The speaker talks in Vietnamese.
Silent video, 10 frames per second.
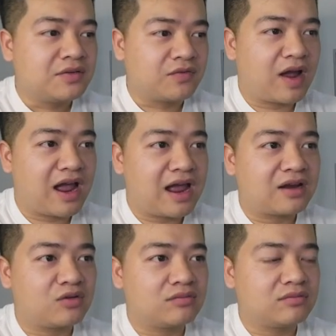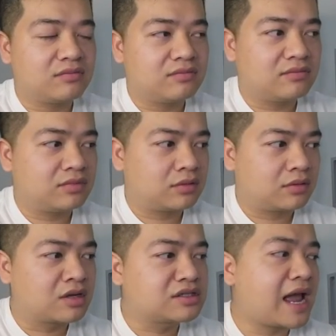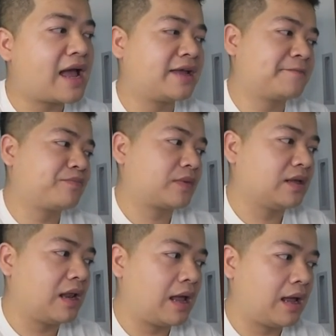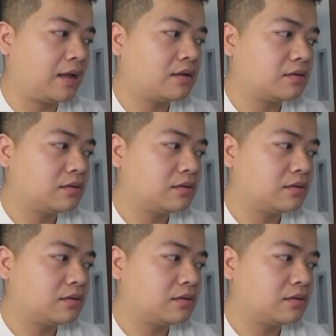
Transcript: Và thực ra ấy, là